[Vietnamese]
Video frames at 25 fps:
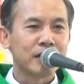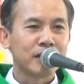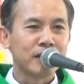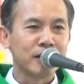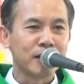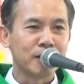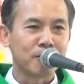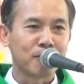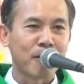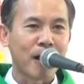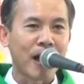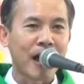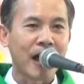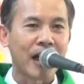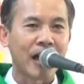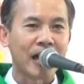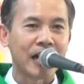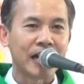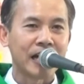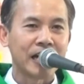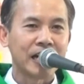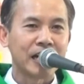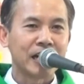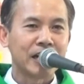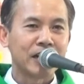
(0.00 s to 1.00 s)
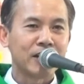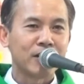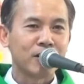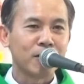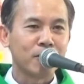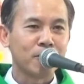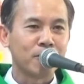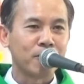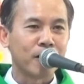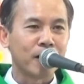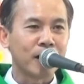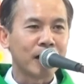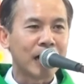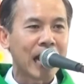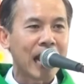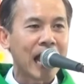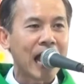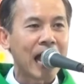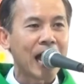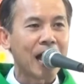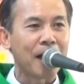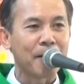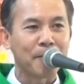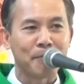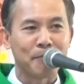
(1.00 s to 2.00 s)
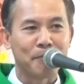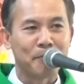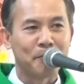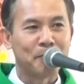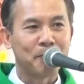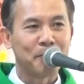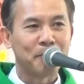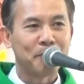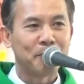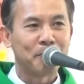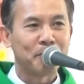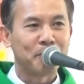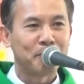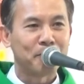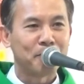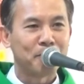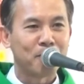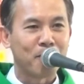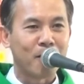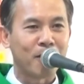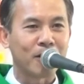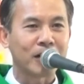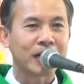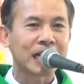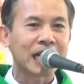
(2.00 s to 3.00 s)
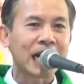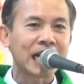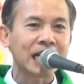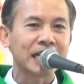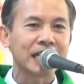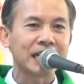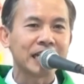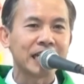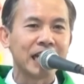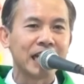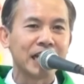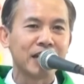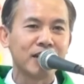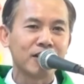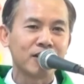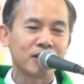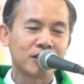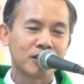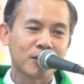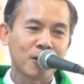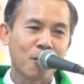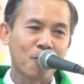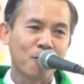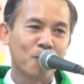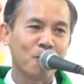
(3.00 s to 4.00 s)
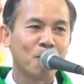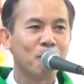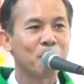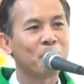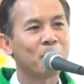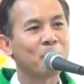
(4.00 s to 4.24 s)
nhưng mà nó vẫn làm mọi cách để nó sống.